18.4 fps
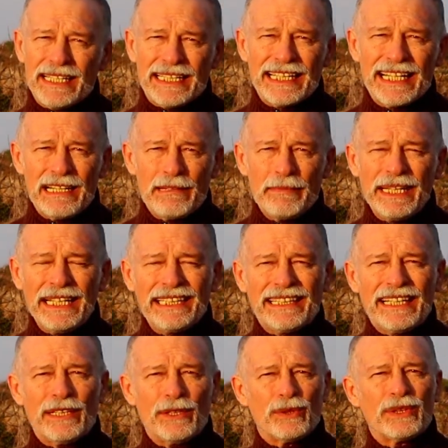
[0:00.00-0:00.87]

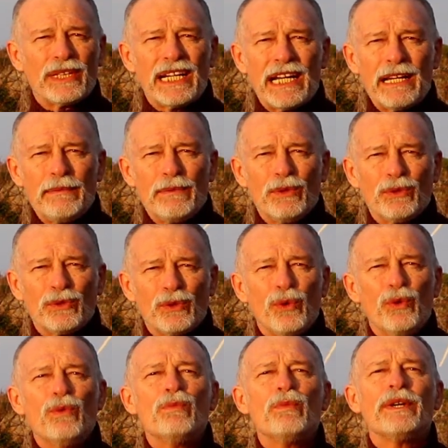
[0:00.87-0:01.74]
realmente no
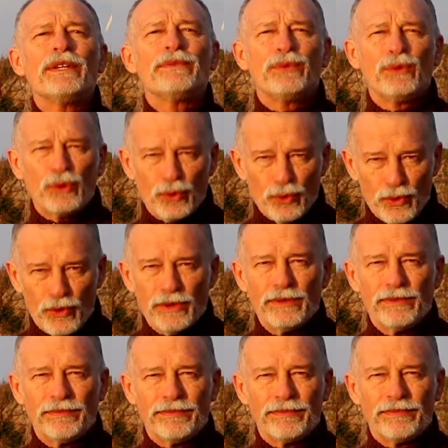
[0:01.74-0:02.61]
tenemos un buen futuro.